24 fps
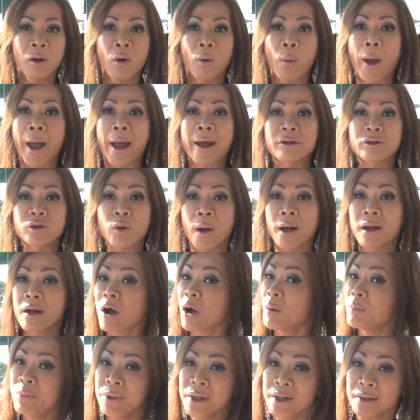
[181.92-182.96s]
hoàn toàn
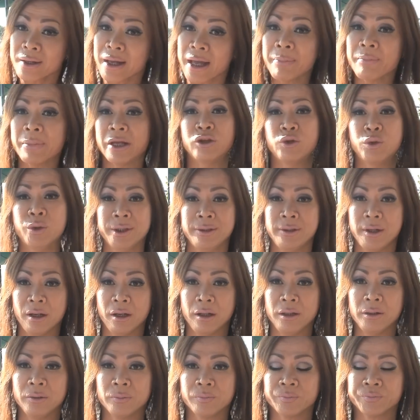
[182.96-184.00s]
không biết em là chuyện giới
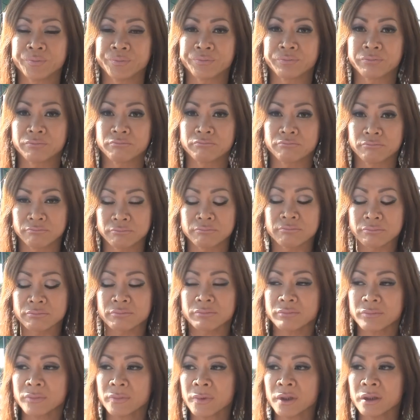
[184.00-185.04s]

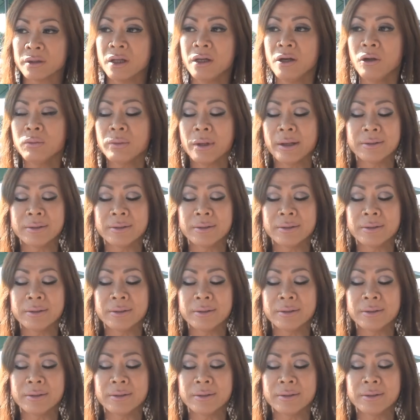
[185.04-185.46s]
từ lúc